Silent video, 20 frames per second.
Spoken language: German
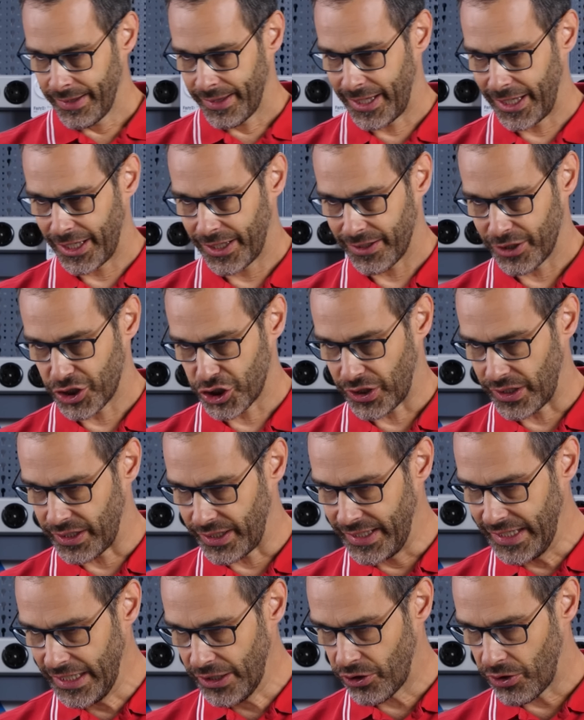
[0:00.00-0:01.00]
Ich stelle
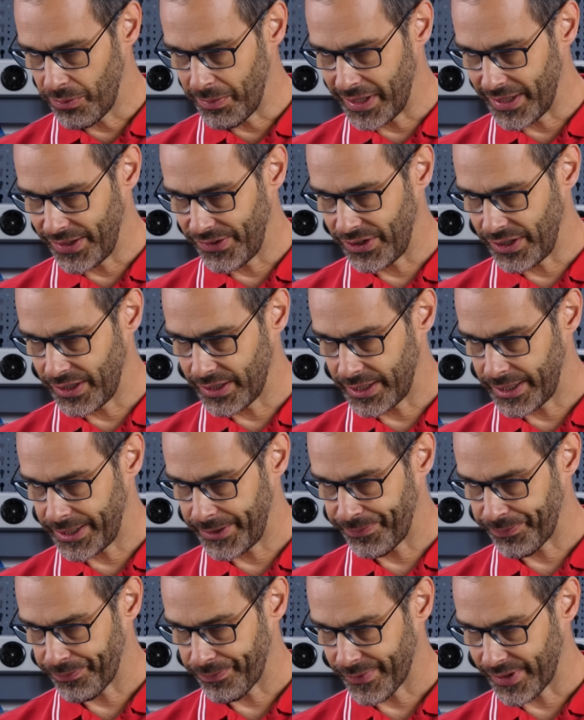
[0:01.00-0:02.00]
hier nochmal
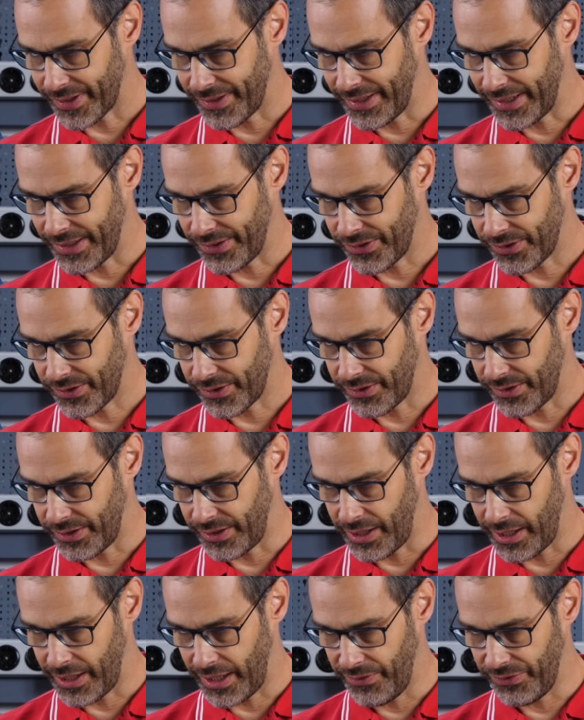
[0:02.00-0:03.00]
sicher, dass
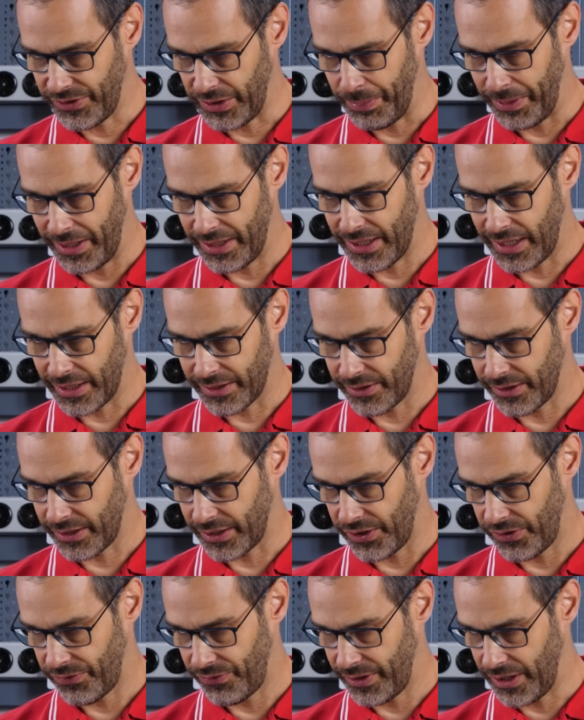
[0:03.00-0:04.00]
der
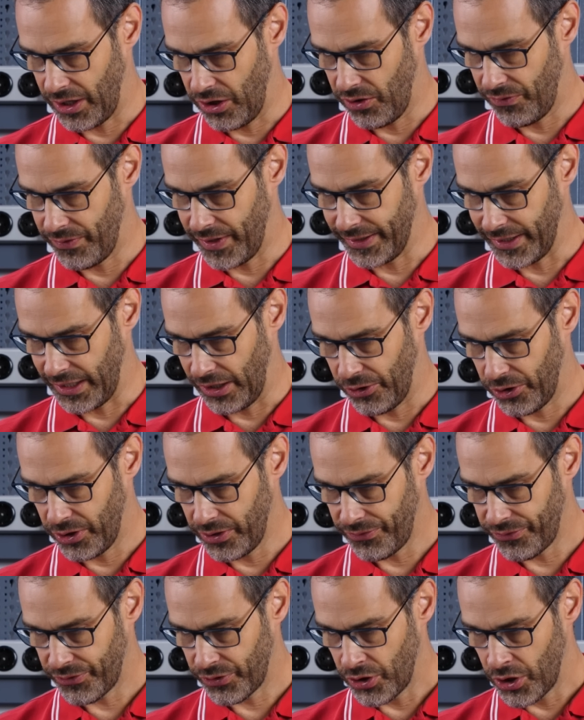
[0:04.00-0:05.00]
FTP-Datentransfer auch weiter
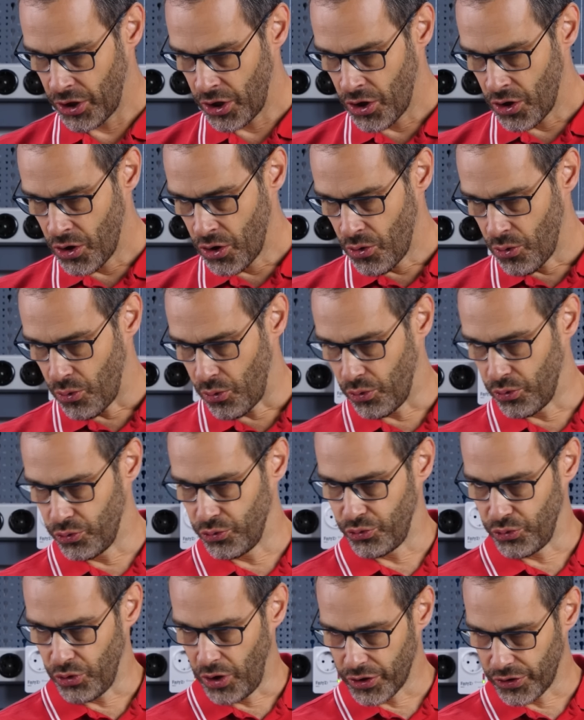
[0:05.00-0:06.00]
läuft
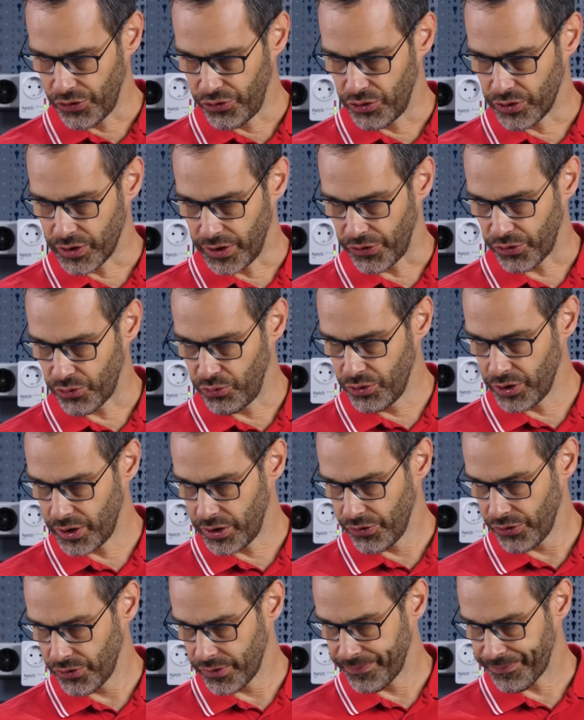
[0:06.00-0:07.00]
und ja, das sieht ganz gut
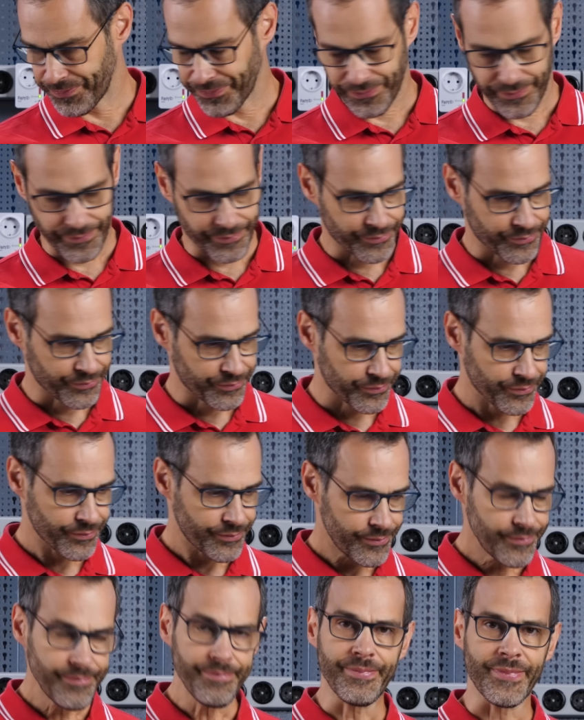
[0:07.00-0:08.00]
aus.
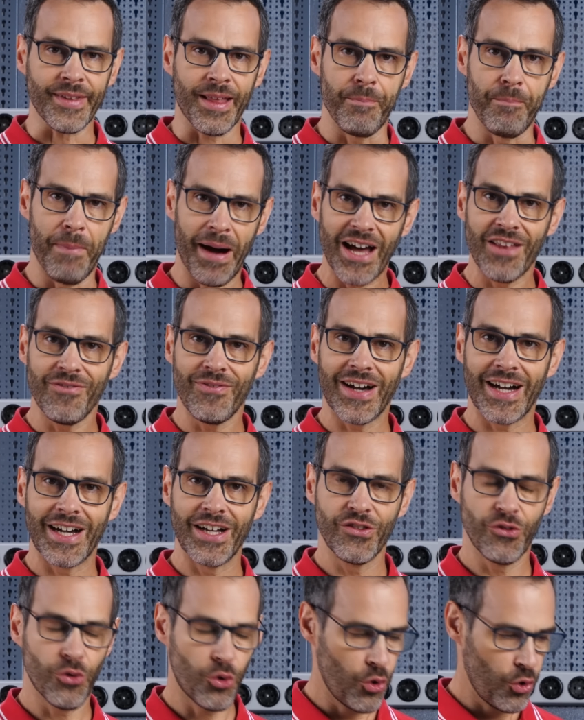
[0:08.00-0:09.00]
Machen wir
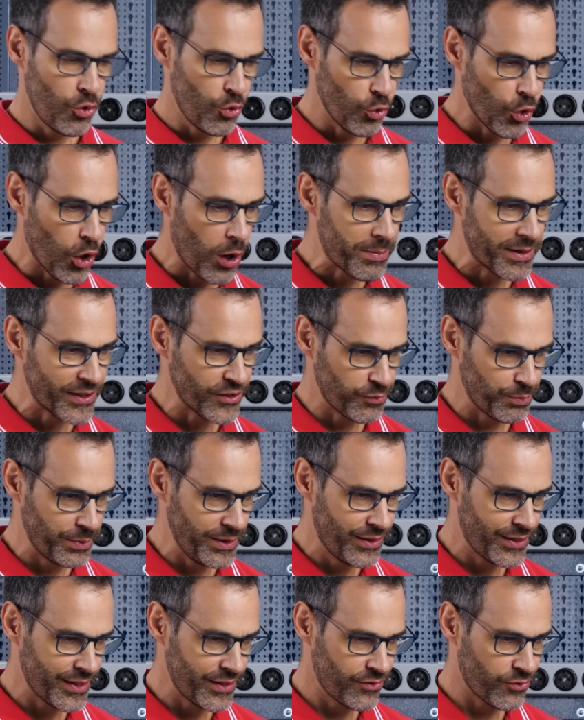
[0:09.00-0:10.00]
also nochmal einen
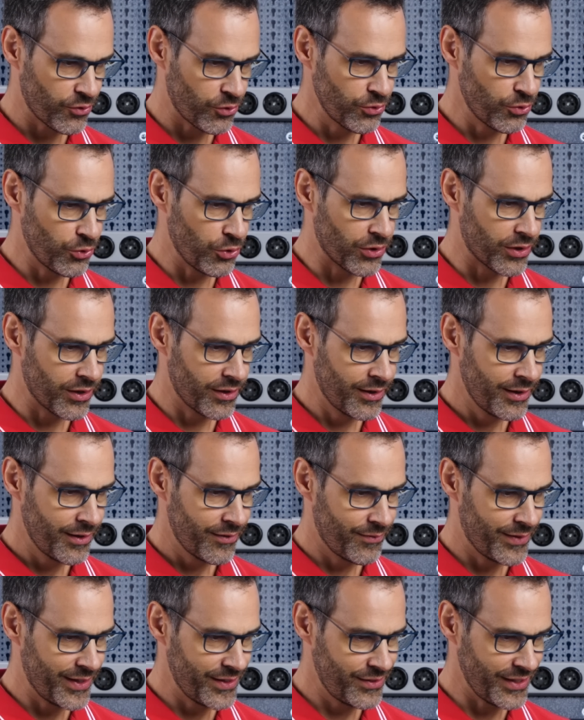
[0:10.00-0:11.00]
Speedtest und gucken,
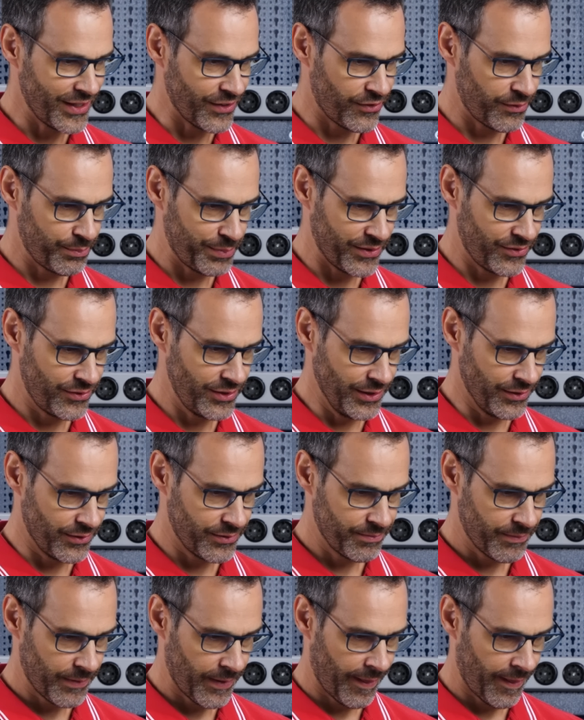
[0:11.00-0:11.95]
was jetzt passiert.